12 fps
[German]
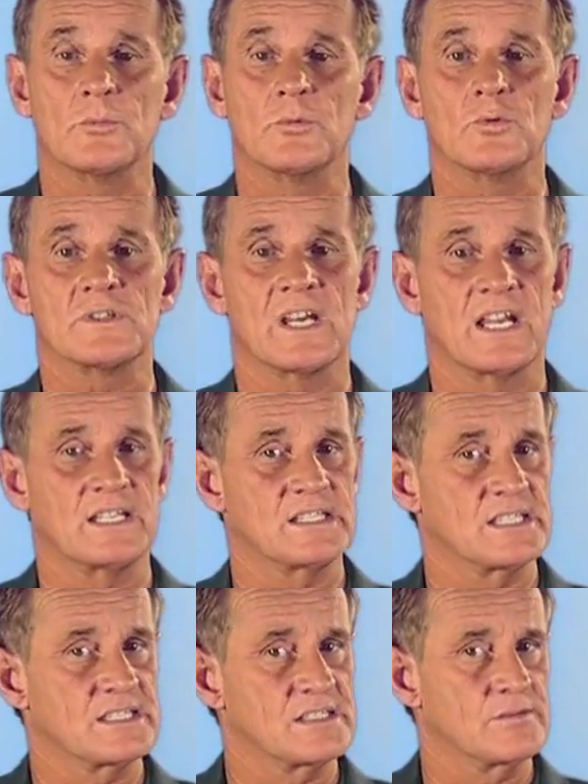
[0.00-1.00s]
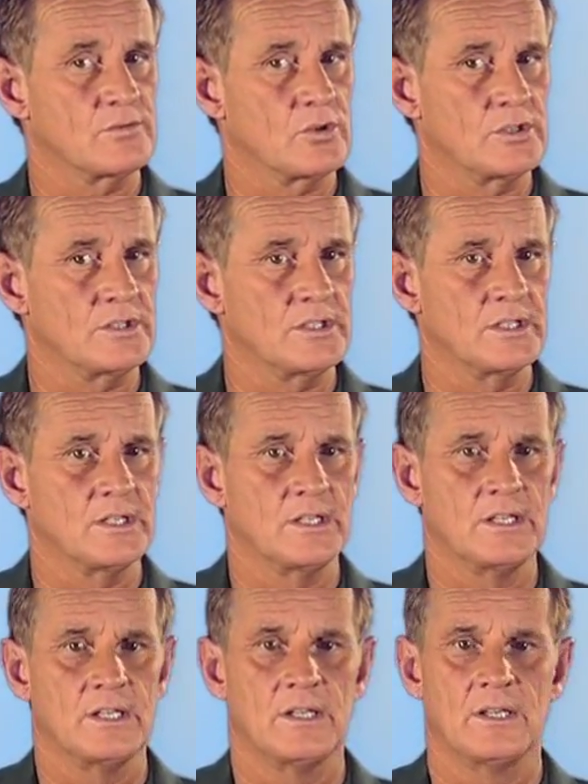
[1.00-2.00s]
Hypnose einsetzen wollen,
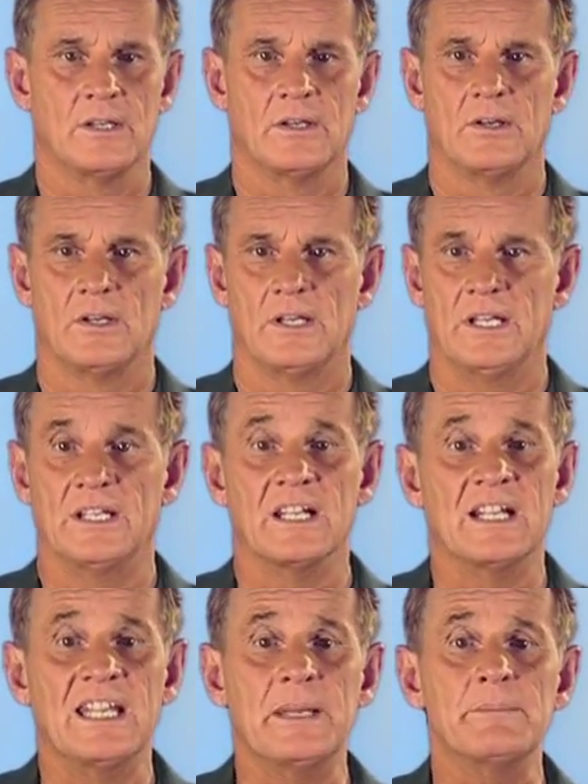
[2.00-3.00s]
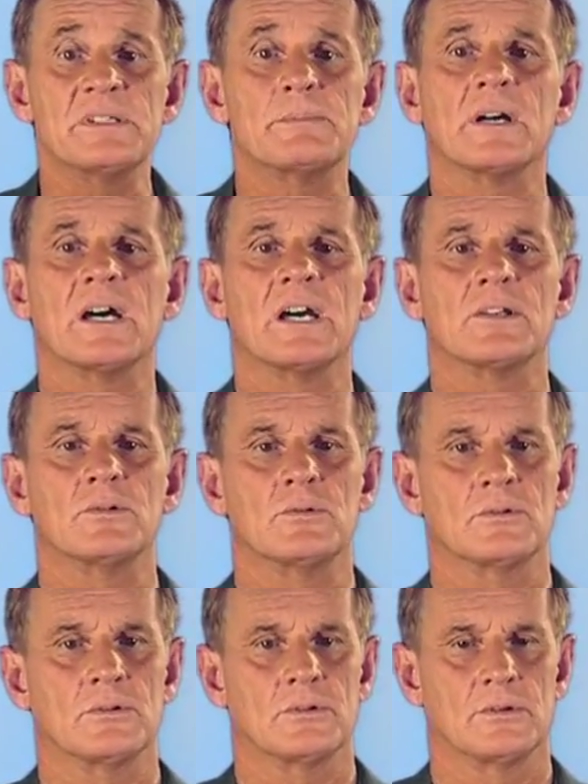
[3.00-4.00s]
in der
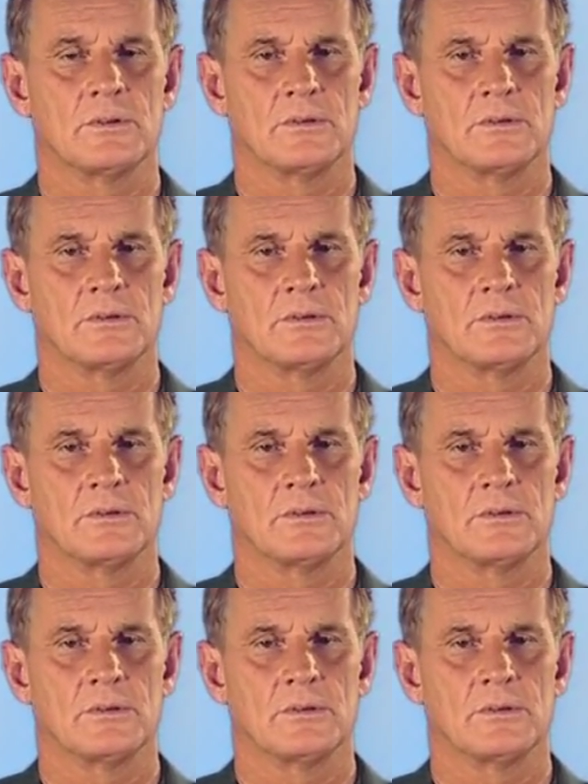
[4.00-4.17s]
Lebensberatung